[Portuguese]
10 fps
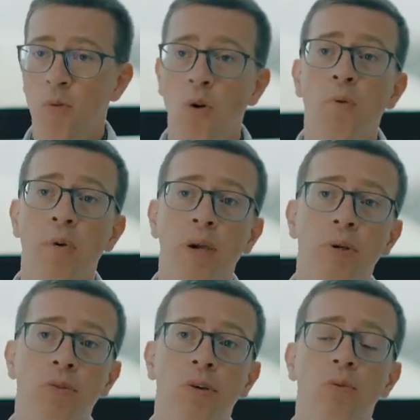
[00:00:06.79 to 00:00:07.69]
O
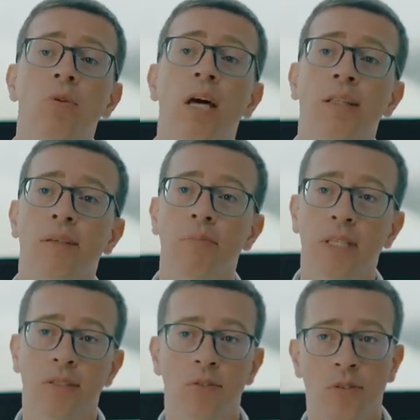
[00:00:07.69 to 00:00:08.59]
acompanhamento regular
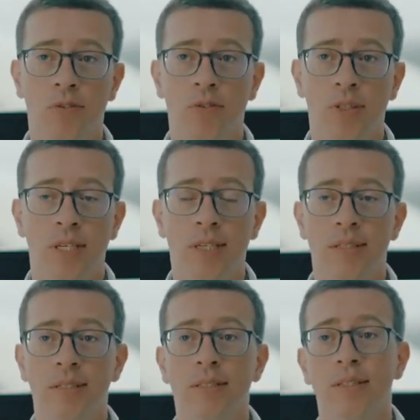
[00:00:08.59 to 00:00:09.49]
também de nossas
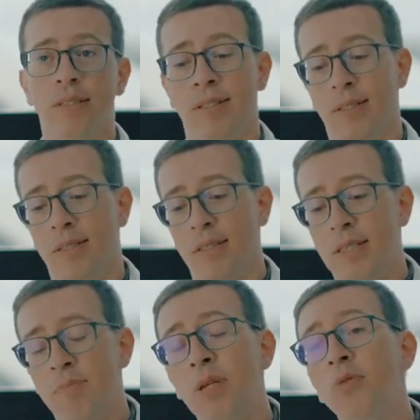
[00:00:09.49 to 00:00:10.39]
crianças, eh,
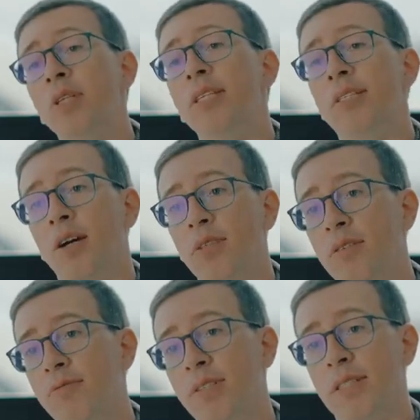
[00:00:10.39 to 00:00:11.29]
nesse período inicial da
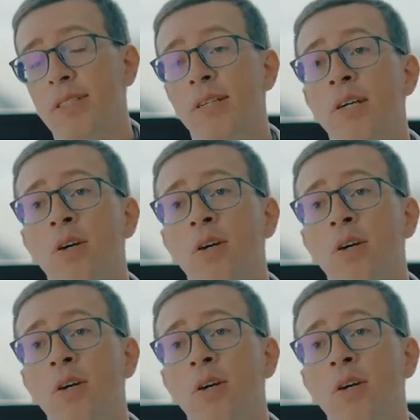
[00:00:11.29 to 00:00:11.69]
infância,